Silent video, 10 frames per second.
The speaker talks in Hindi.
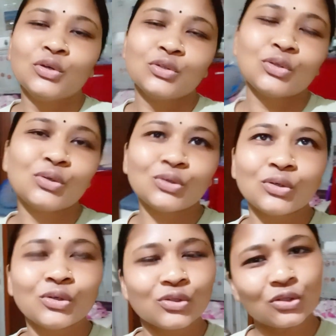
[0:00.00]
तो
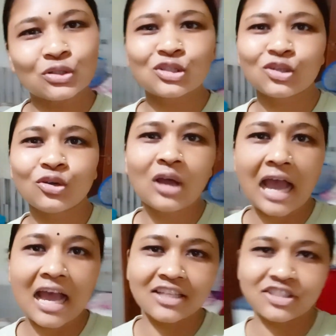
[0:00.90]
दोस्तों
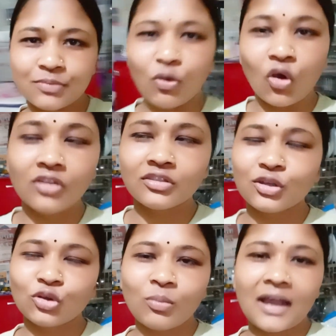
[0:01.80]
आज बहुत
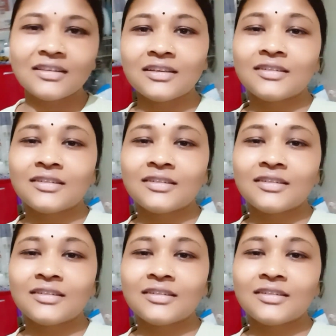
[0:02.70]
दिनों बाद